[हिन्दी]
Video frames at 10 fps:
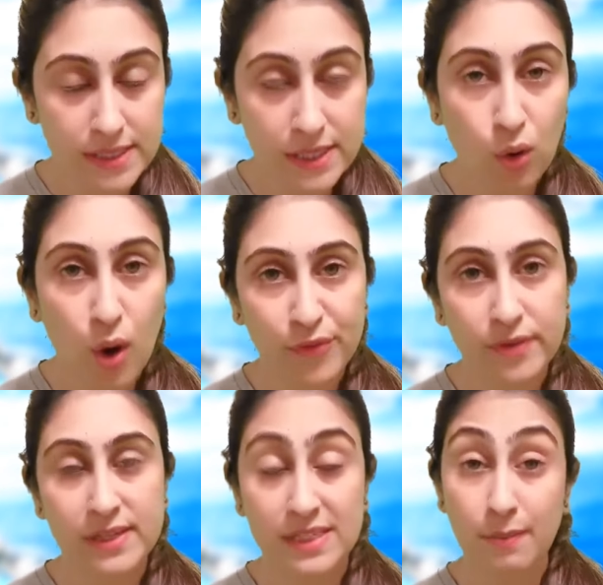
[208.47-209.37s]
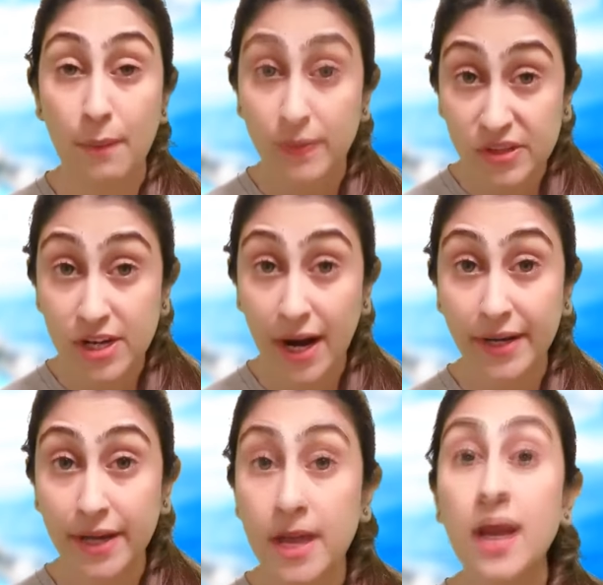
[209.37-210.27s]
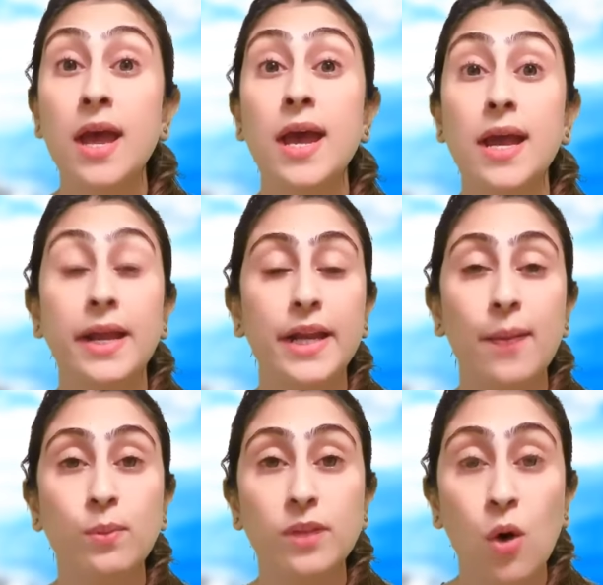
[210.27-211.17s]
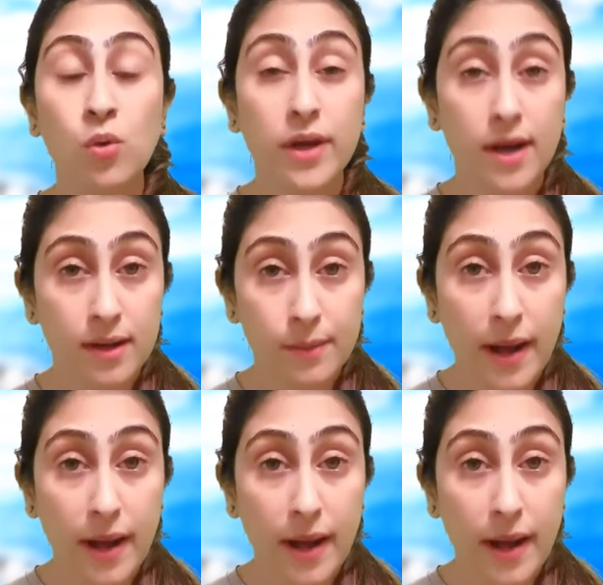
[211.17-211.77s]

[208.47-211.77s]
इसी खौफ की वजह से मैं पीछे हट गई लेकिन आपको बताऊं कि अगर